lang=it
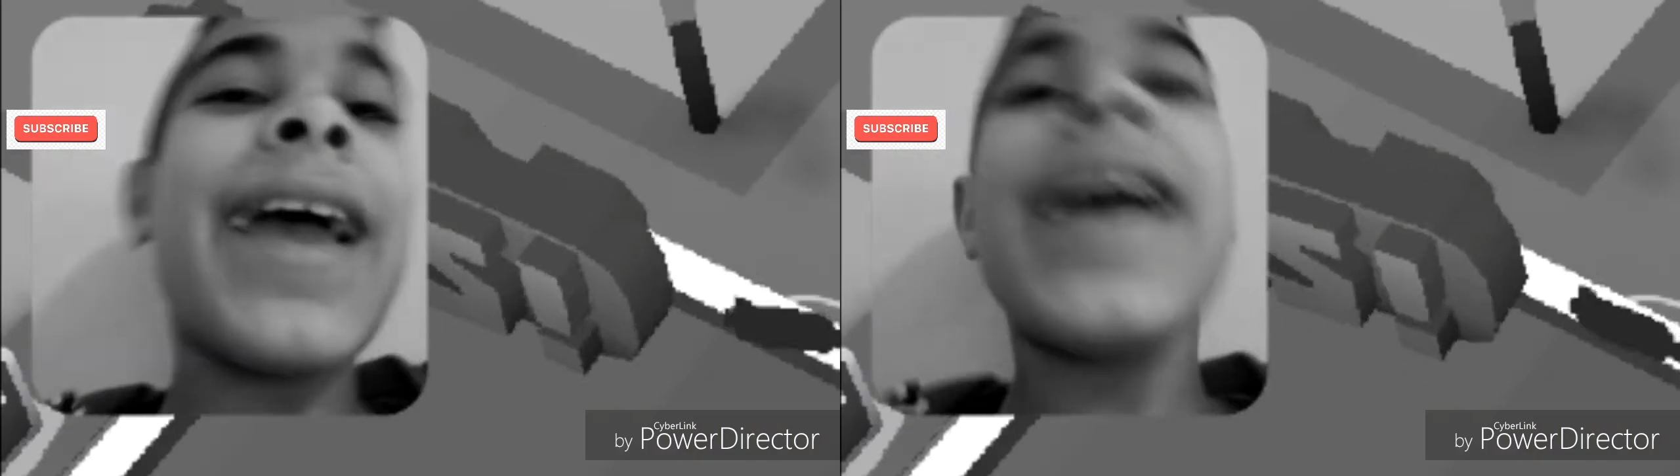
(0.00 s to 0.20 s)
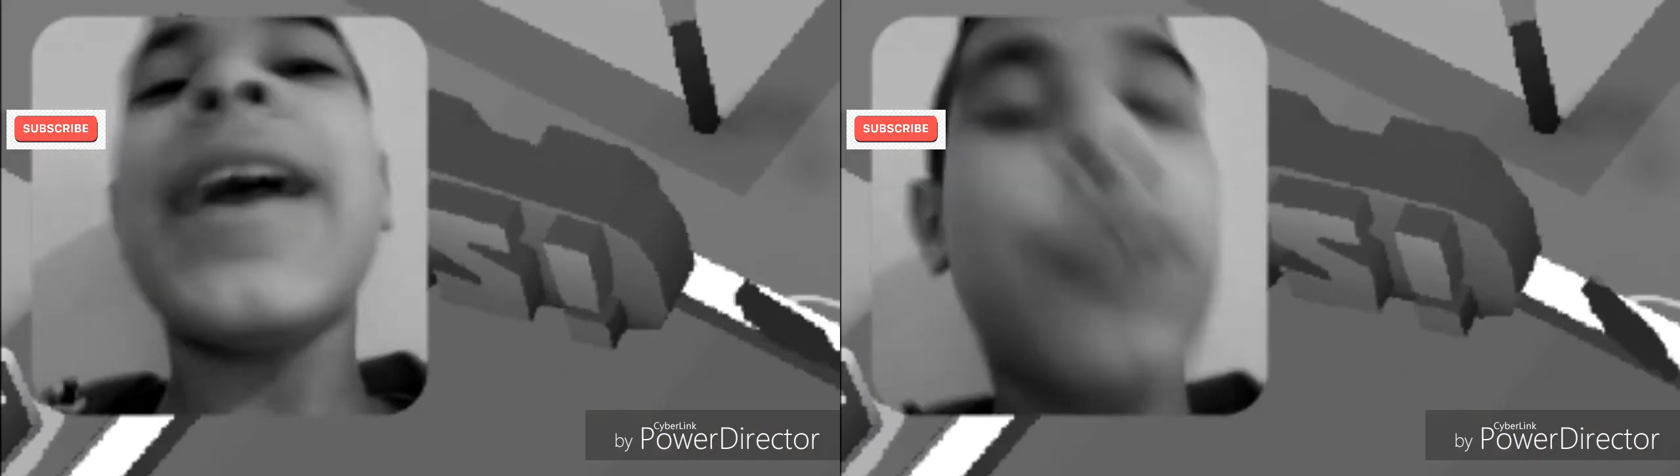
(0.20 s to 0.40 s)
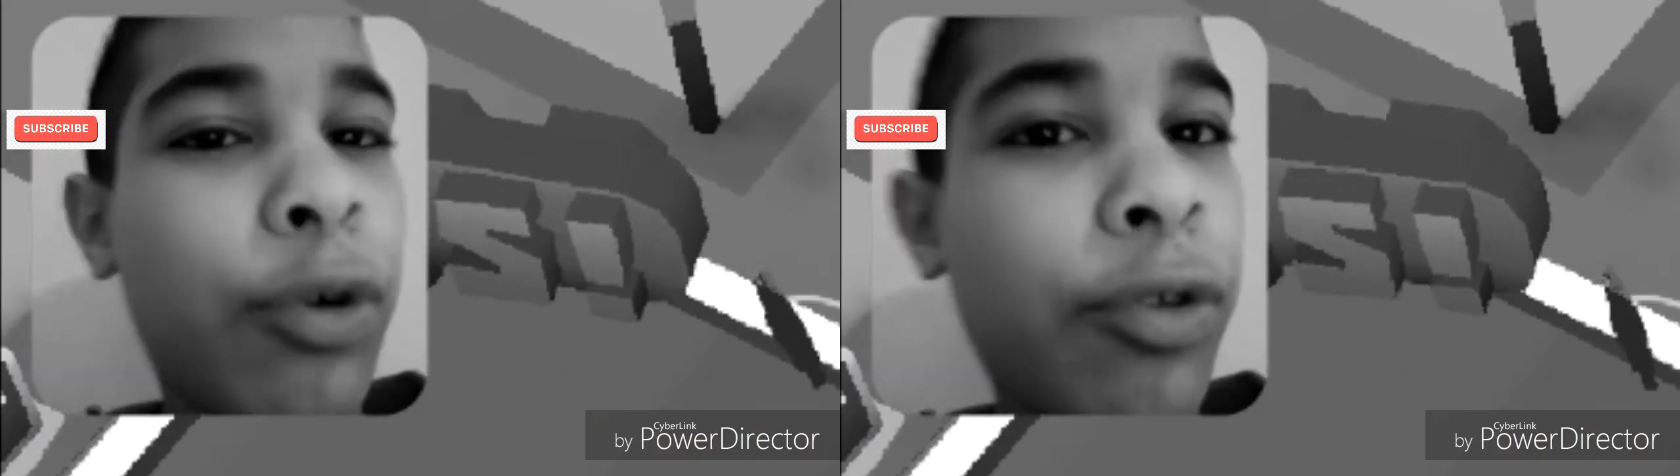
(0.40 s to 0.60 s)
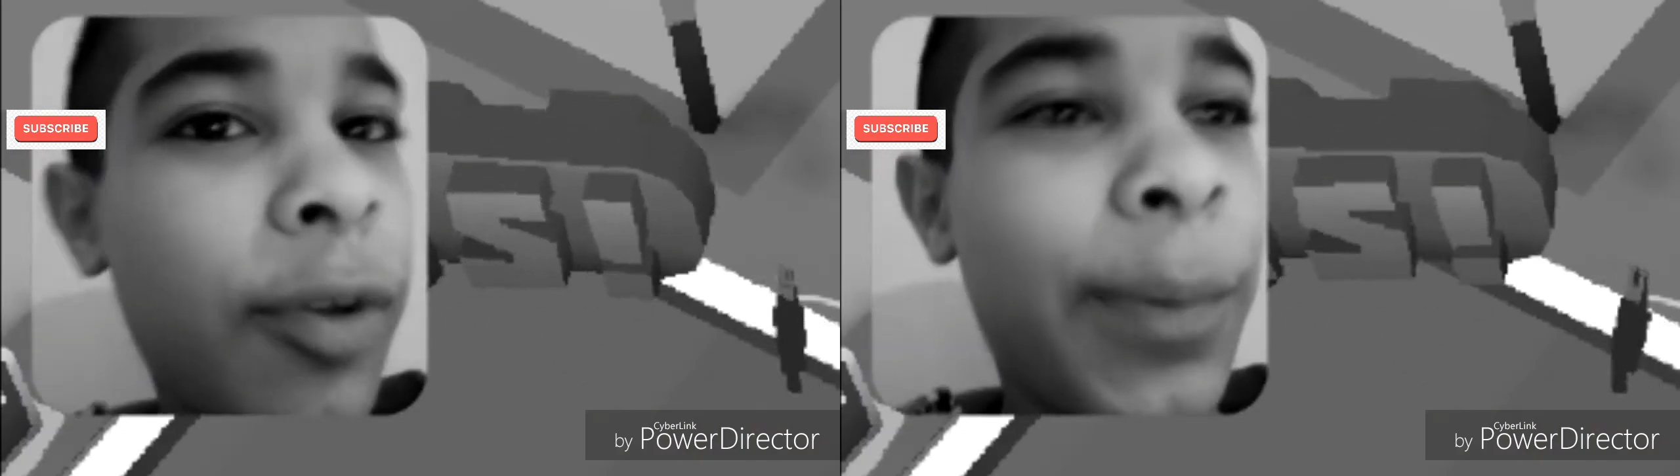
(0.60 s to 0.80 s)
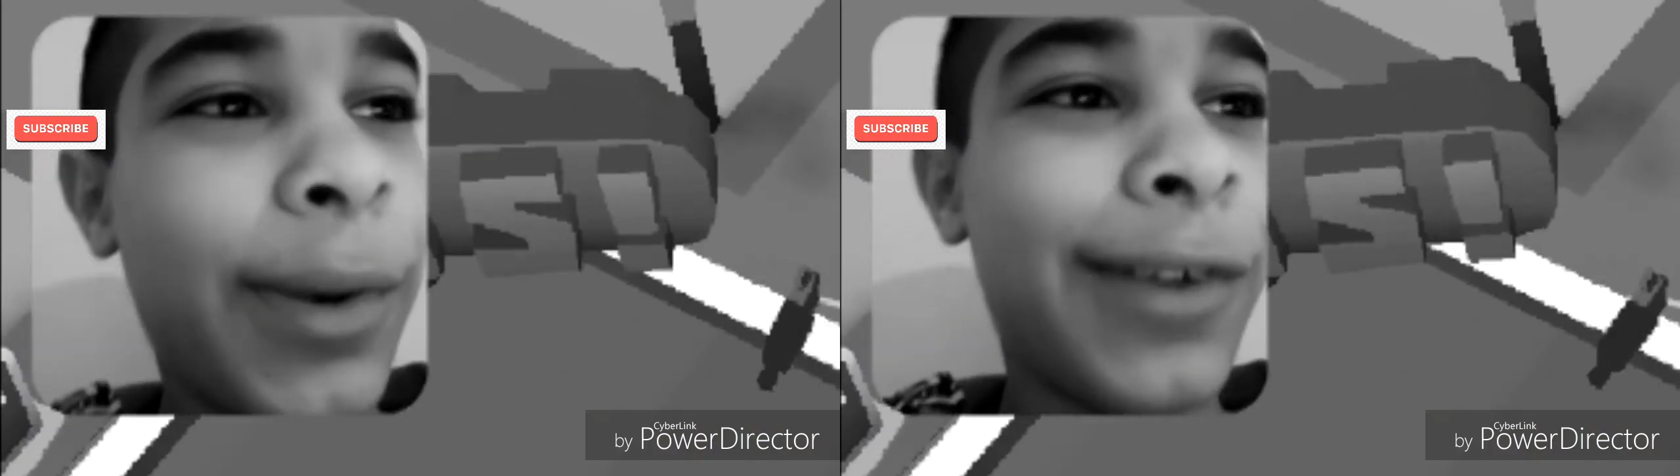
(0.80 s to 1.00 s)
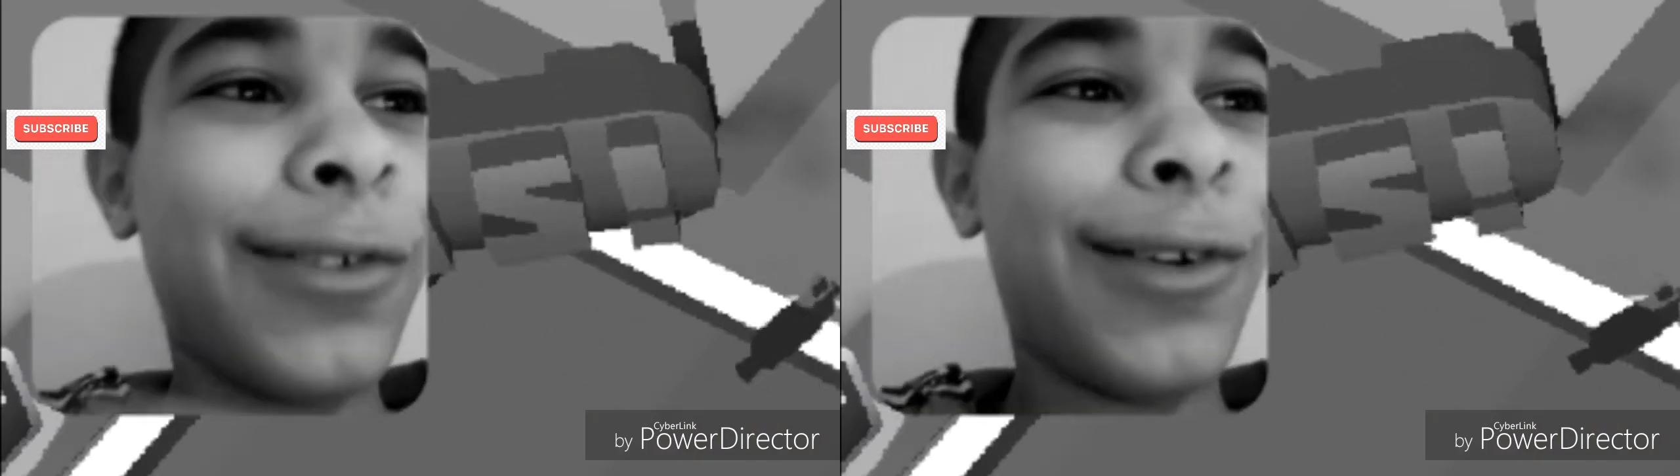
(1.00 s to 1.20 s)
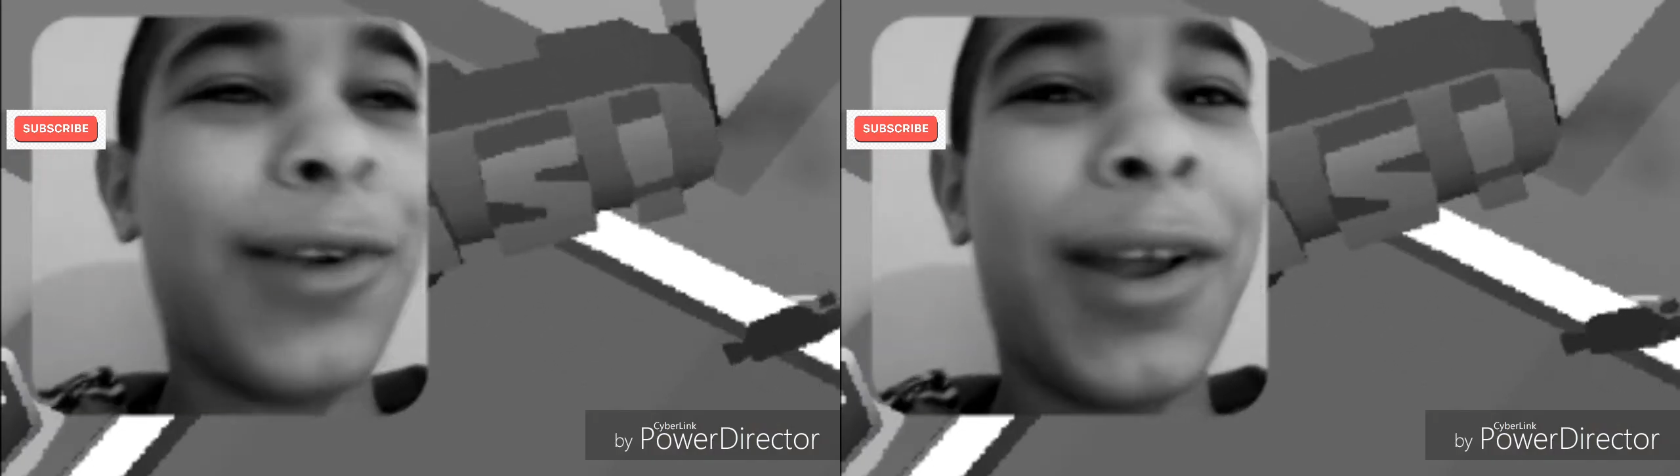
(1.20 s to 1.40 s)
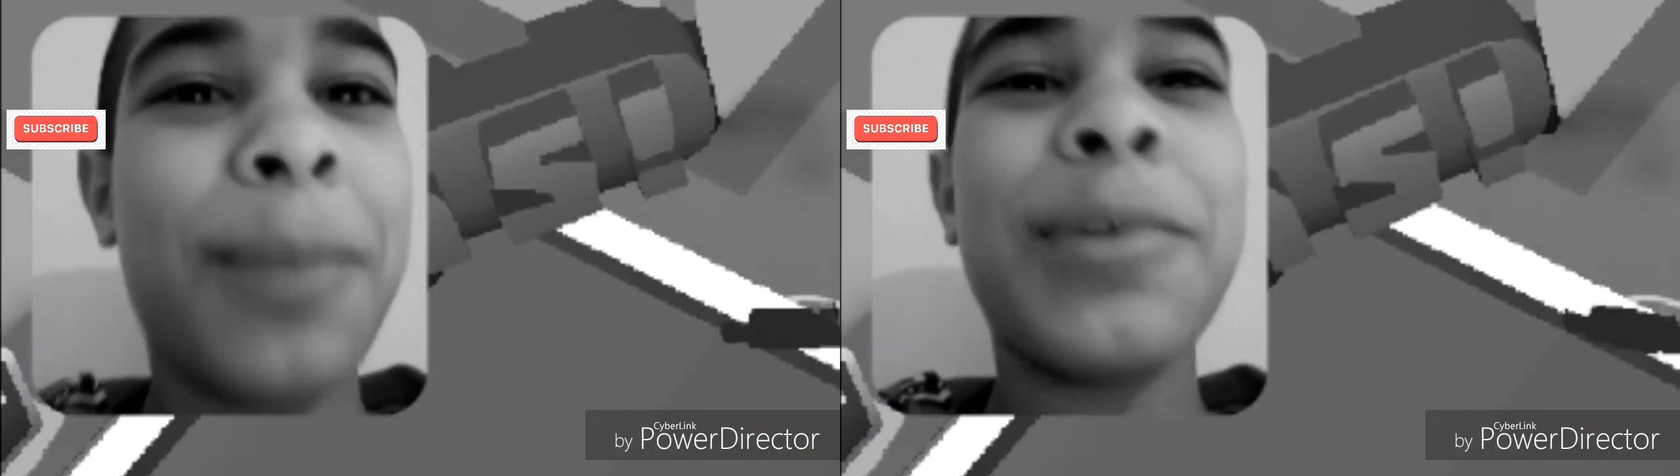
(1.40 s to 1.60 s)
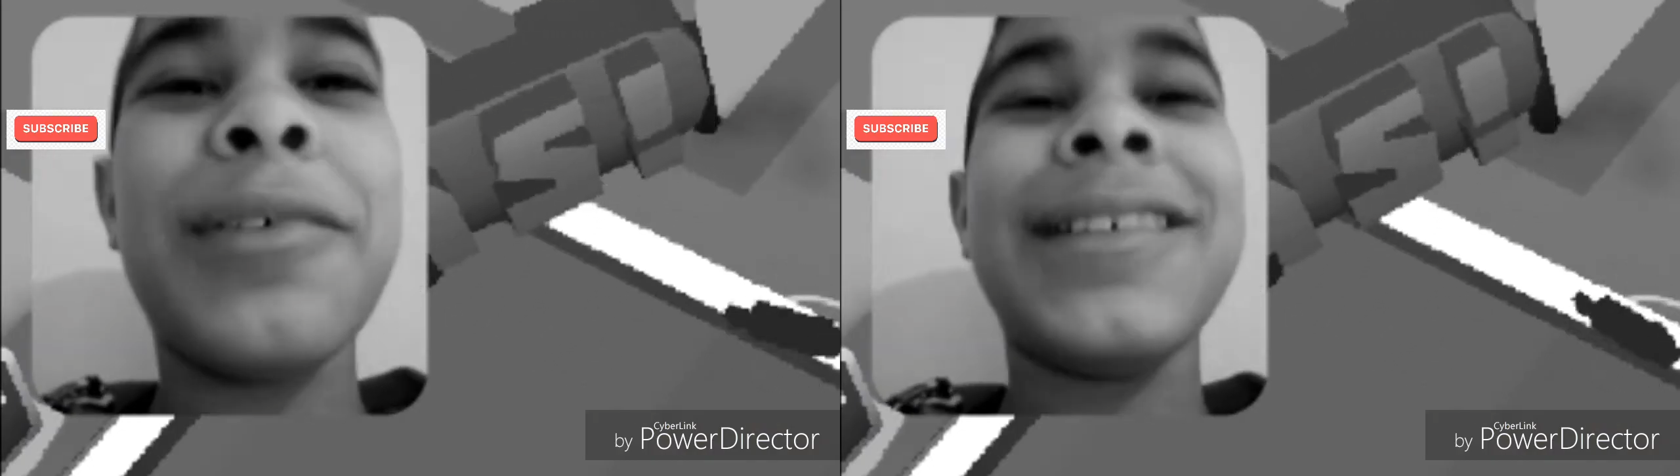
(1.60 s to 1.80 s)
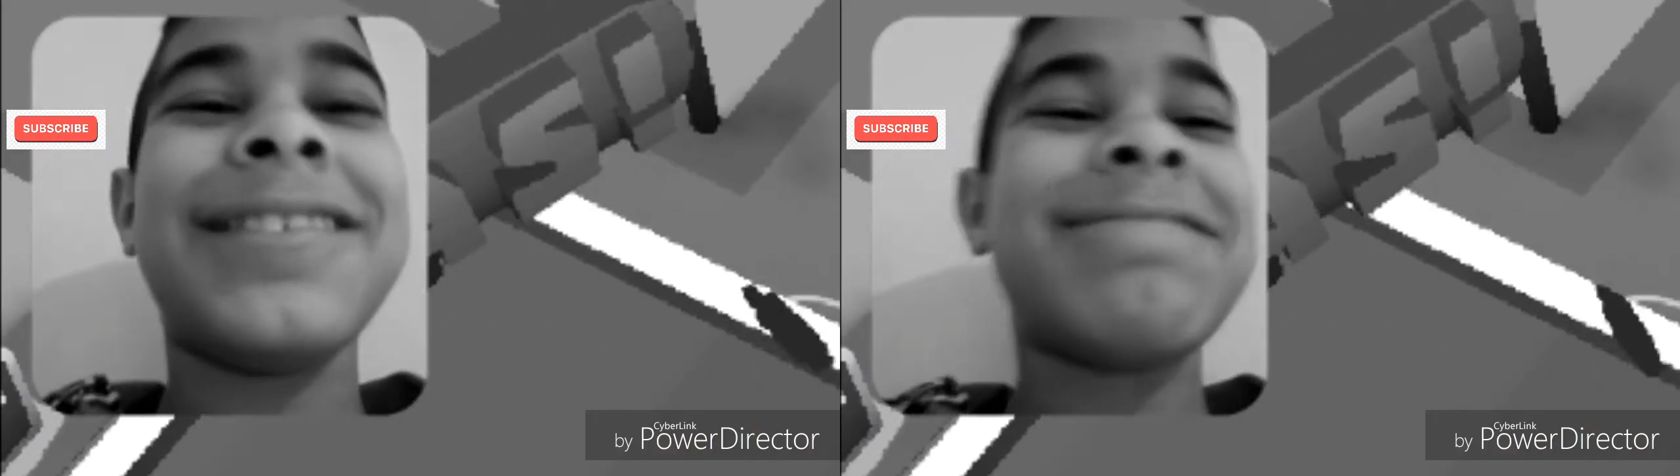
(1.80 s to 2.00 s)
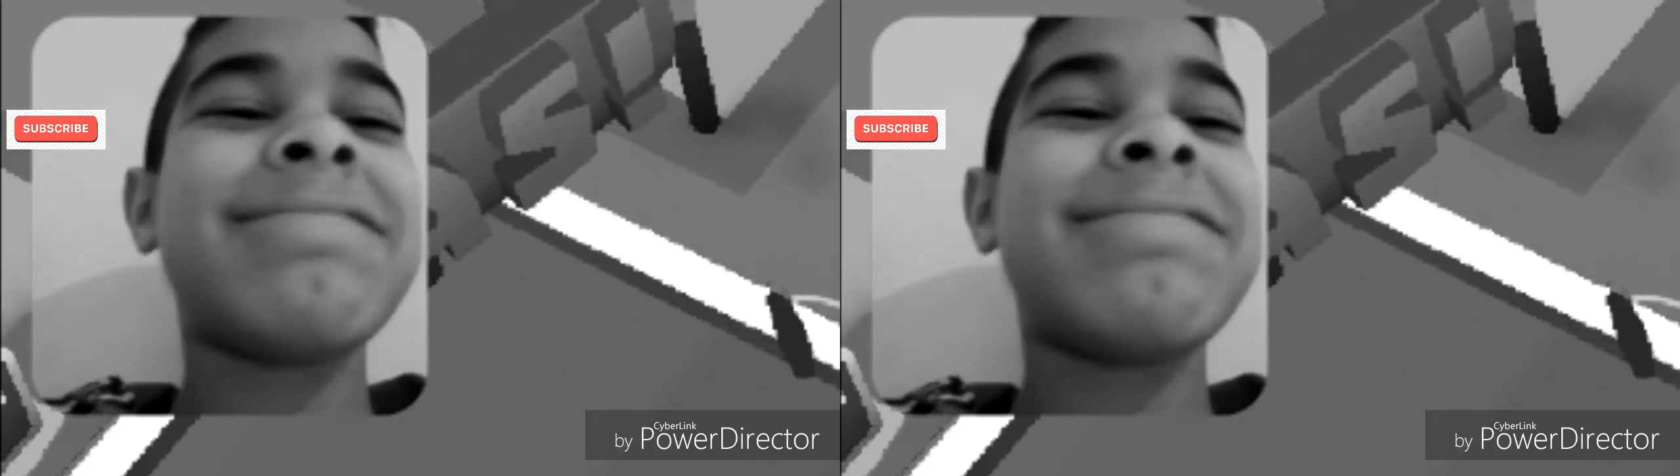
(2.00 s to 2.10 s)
è non lo so perché non l'ho neanche provato.